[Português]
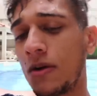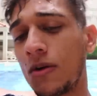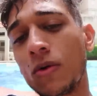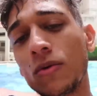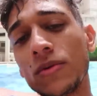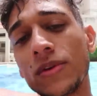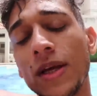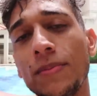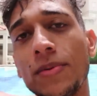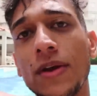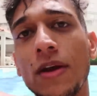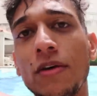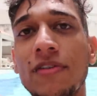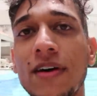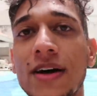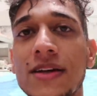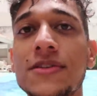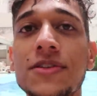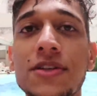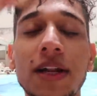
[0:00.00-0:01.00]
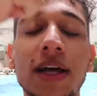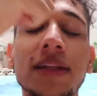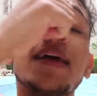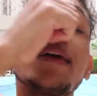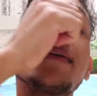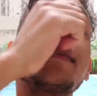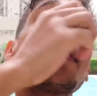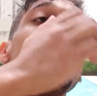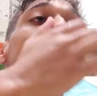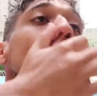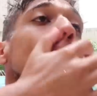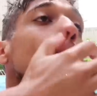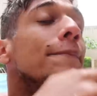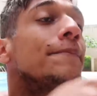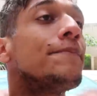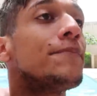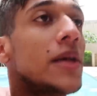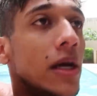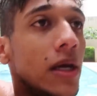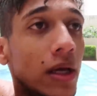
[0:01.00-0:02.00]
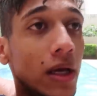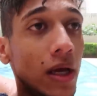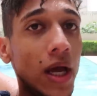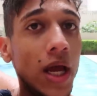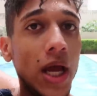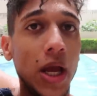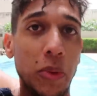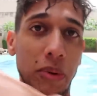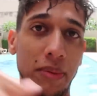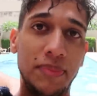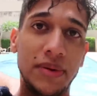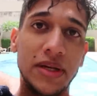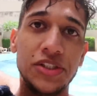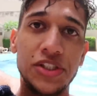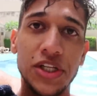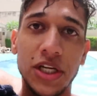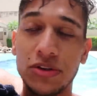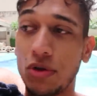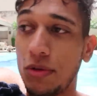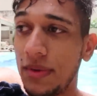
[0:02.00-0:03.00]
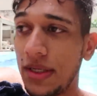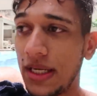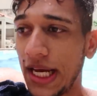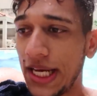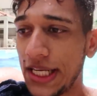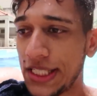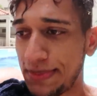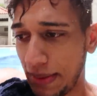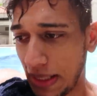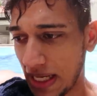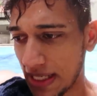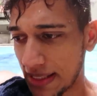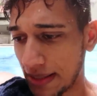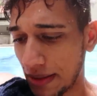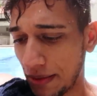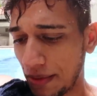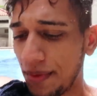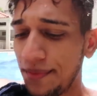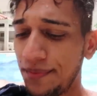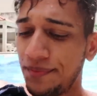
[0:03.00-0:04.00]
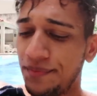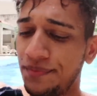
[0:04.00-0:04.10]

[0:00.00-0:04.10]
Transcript: Com o tempo que eu faço de natação, eu aprendi a dominar a respiração.